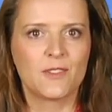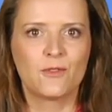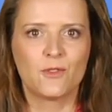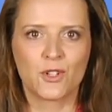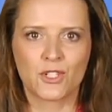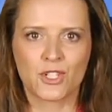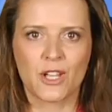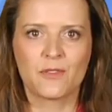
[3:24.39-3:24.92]

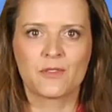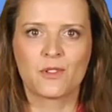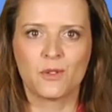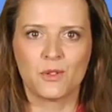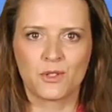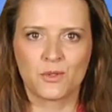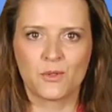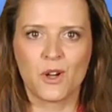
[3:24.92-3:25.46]
Wirtschaft,
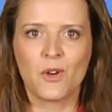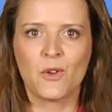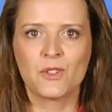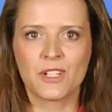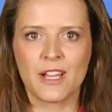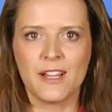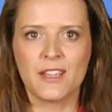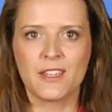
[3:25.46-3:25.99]
Kultur
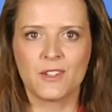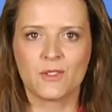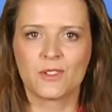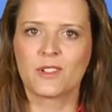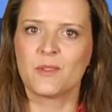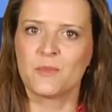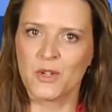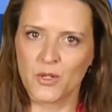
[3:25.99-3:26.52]
und
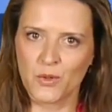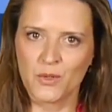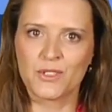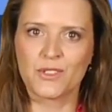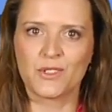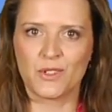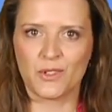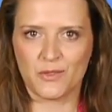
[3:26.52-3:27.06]
Religion
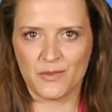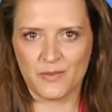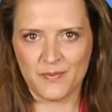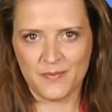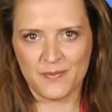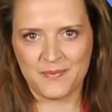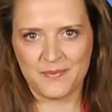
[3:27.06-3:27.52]
begrüßen dürfen.